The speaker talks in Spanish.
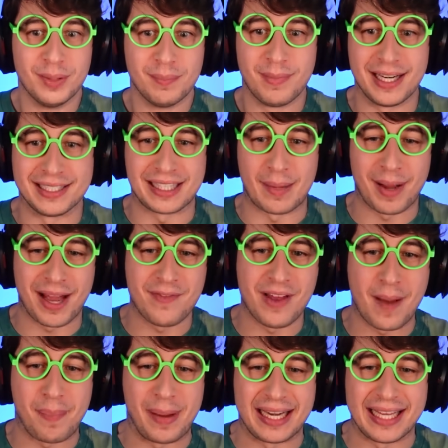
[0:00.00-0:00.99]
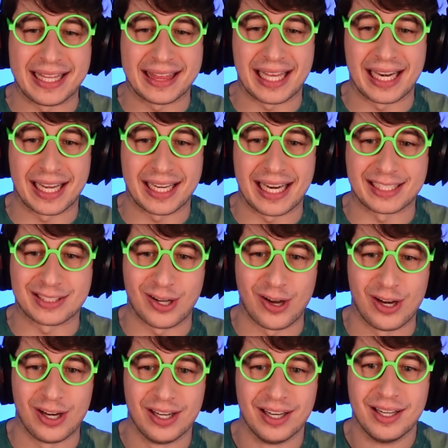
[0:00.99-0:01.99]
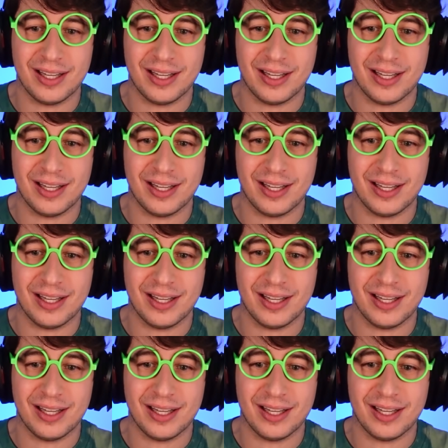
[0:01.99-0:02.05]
¡Me le está pegando una paliza al girasol!